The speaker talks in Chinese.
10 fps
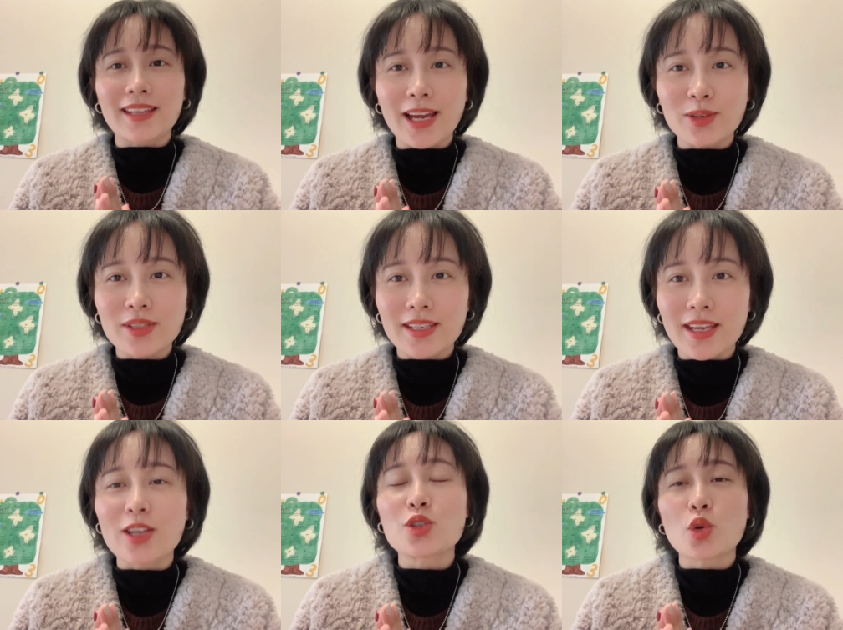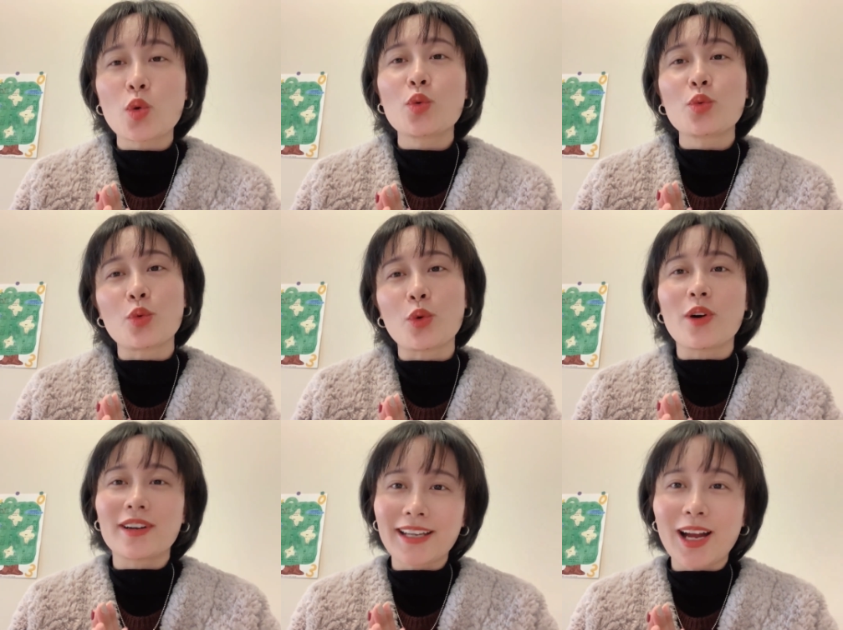了解中
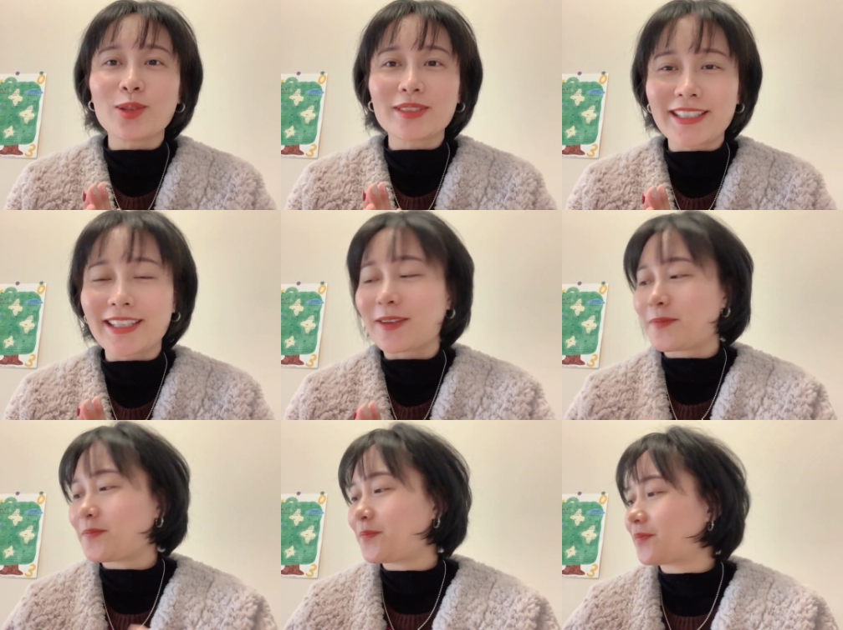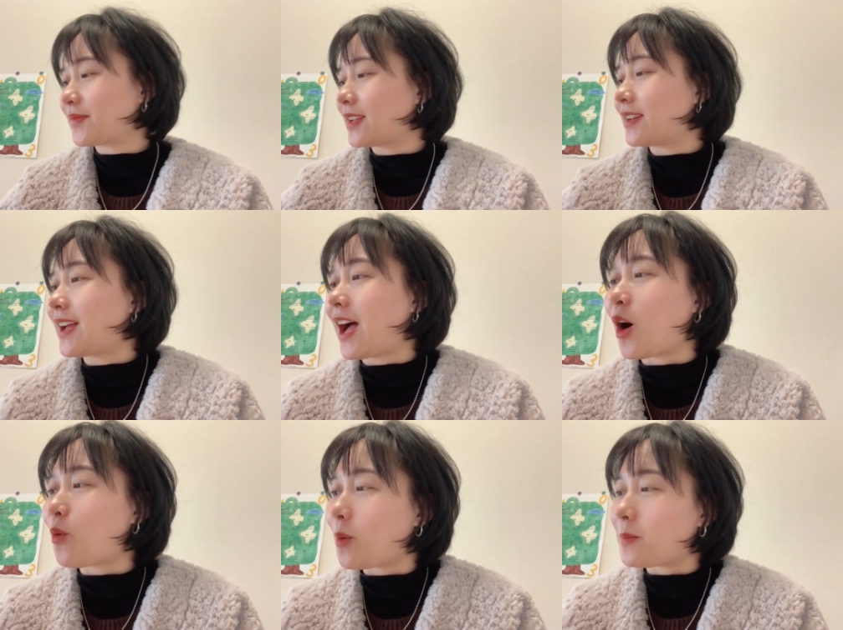国高铁。
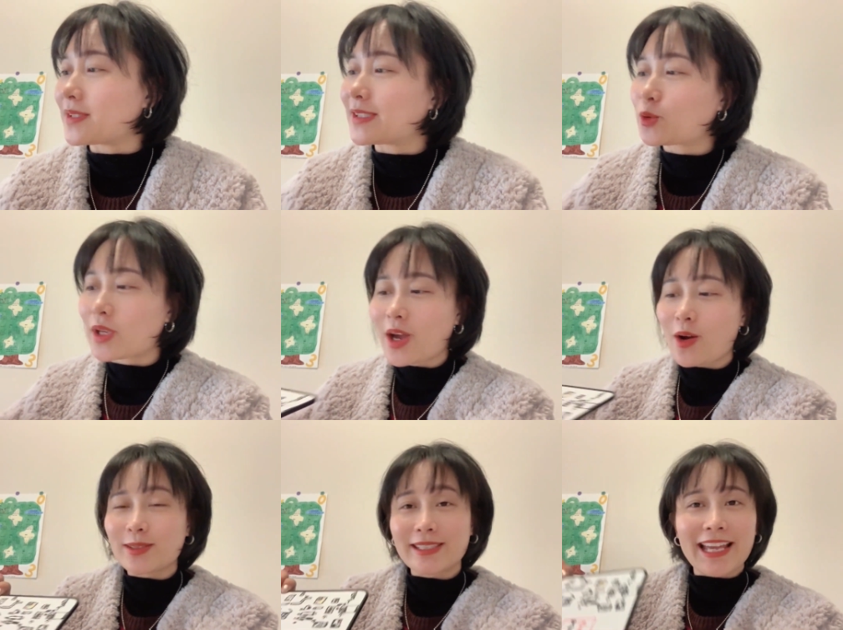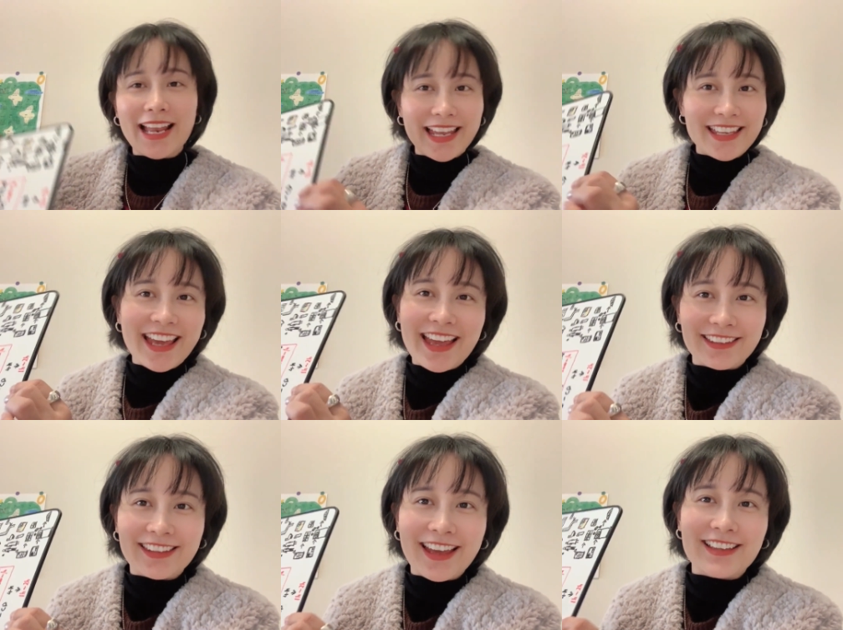好，我们最后再来
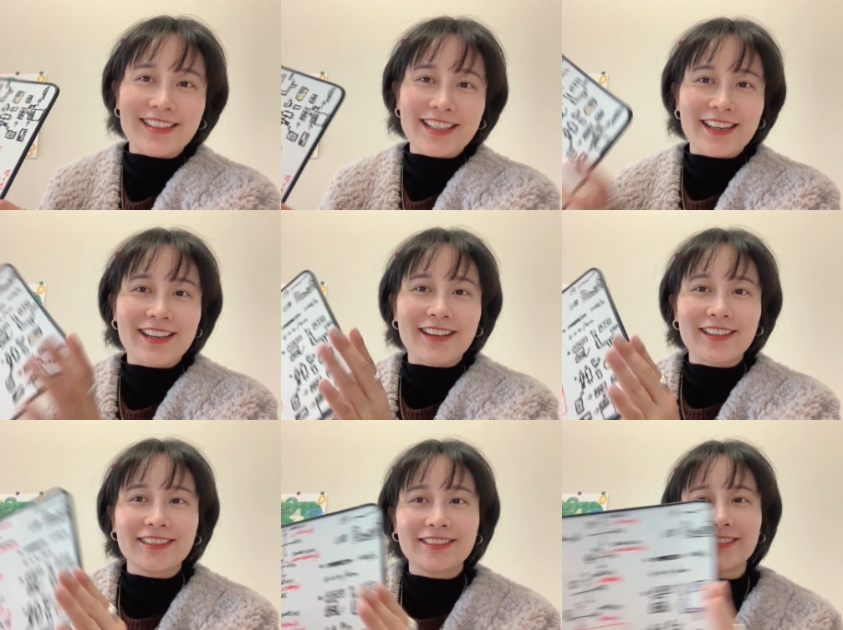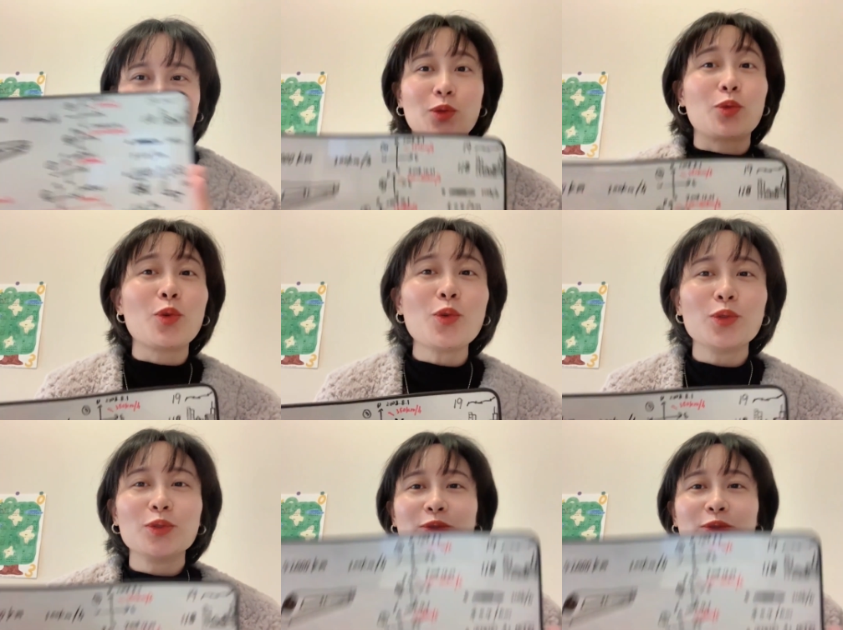看一看这个图。